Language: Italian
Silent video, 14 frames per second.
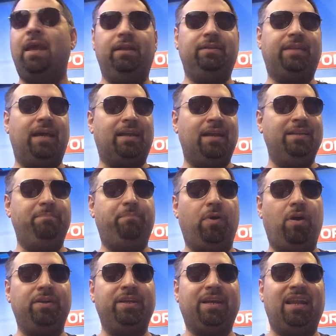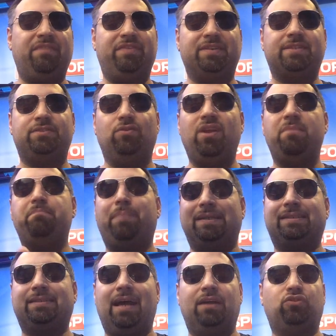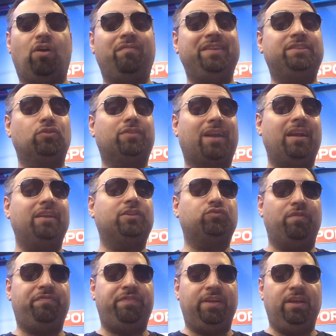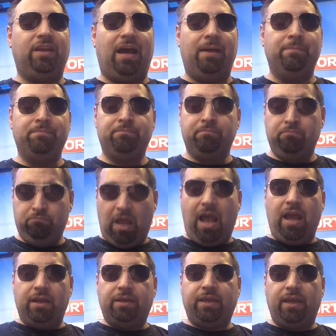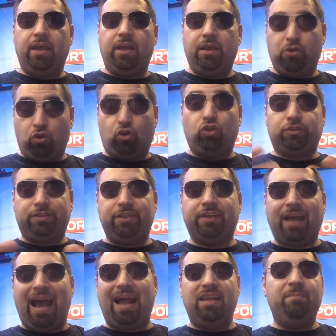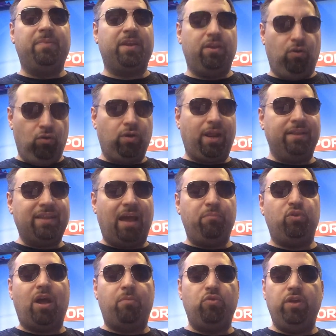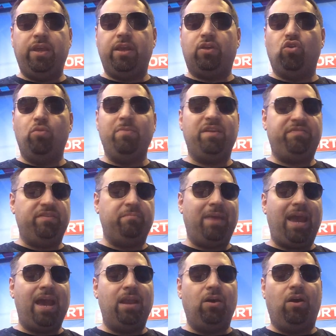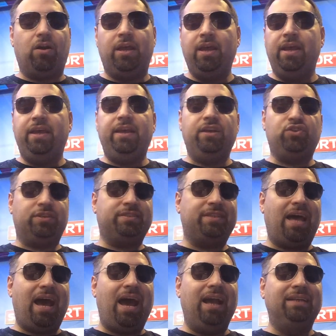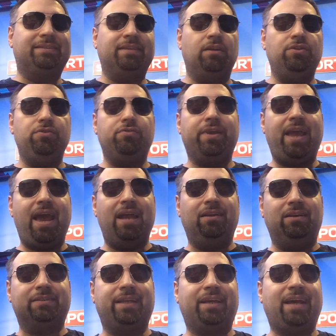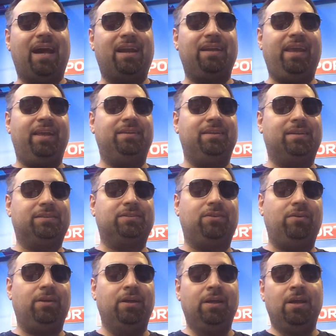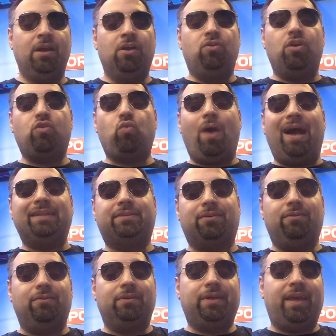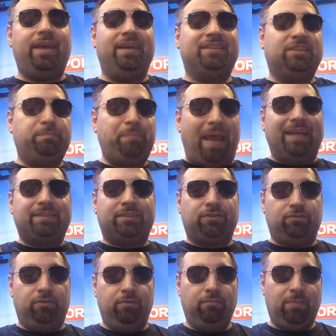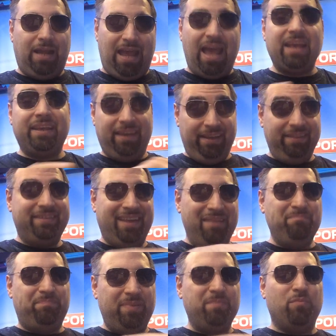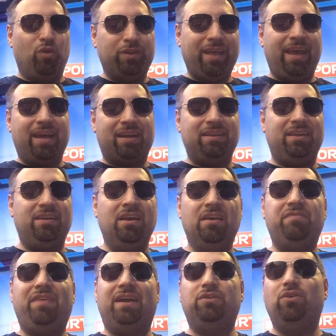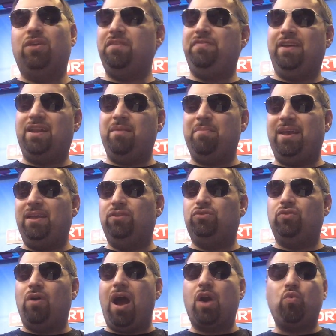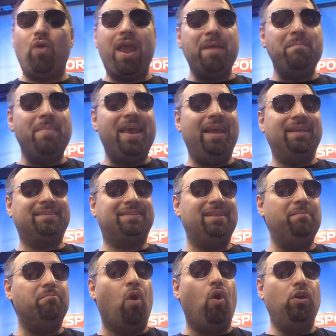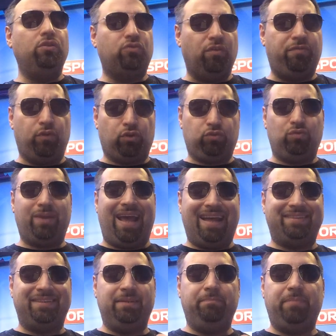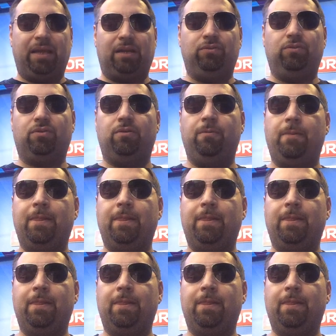In terra nipponica la fazione in passato ha visto tra le sue fila anche grossi calibri ora in WWE come Finn Balor, AJ Styles, Hugh Gallows e Carl Anderson. Quei quattro che spesso anche in tempi moderni fanno riferimento a quei mesi molto fortunati per loro.